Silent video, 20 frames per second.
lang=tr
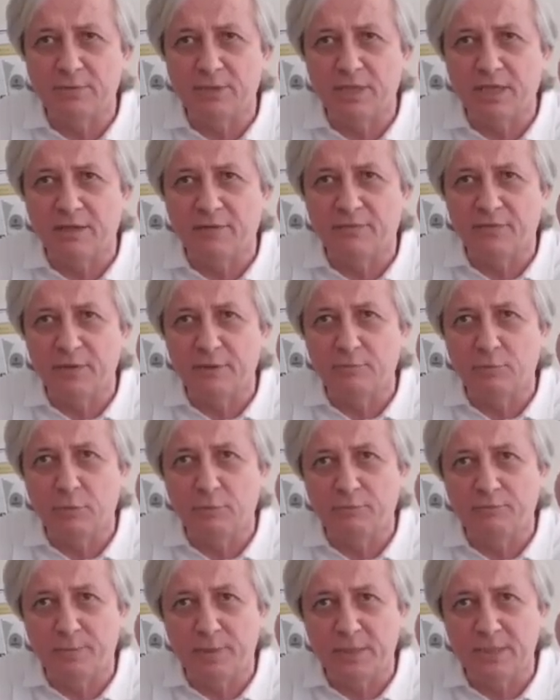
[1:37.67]
Bir tarafı
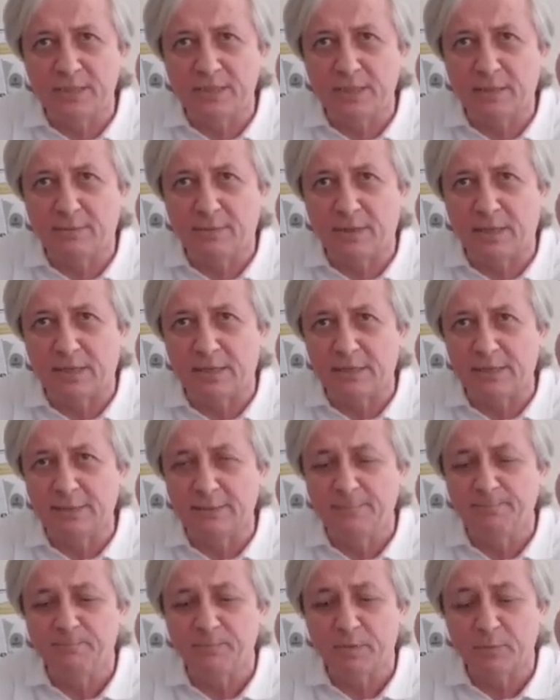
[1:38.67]
bu prize
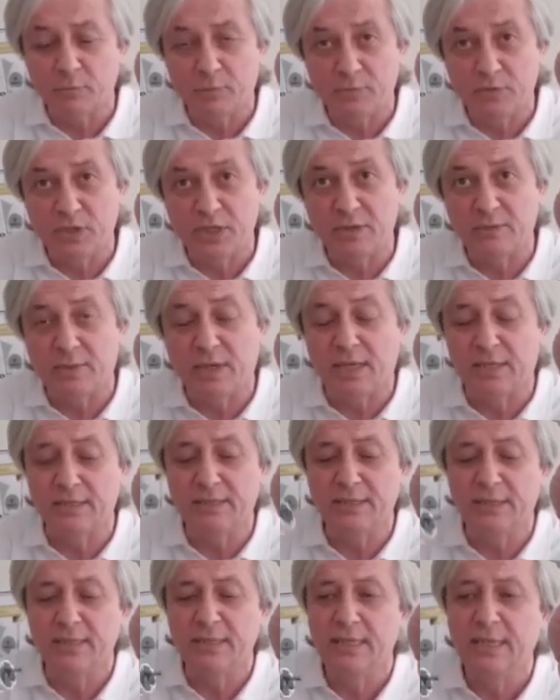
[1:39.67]
bağlı. Bu fişe
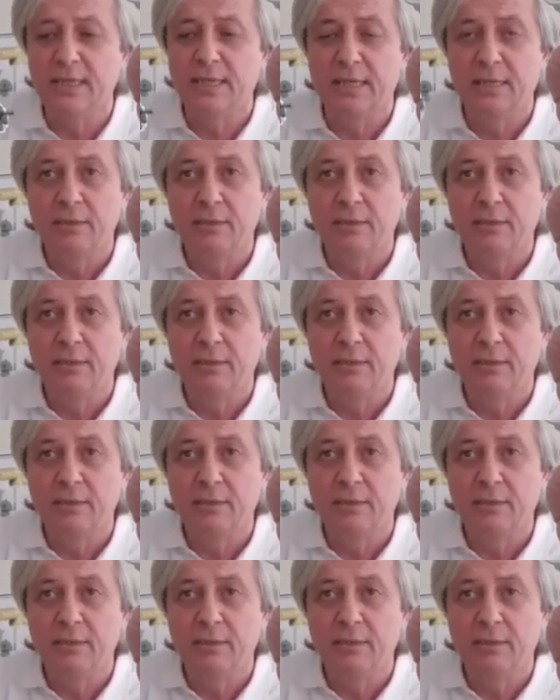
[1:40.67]
bağlı.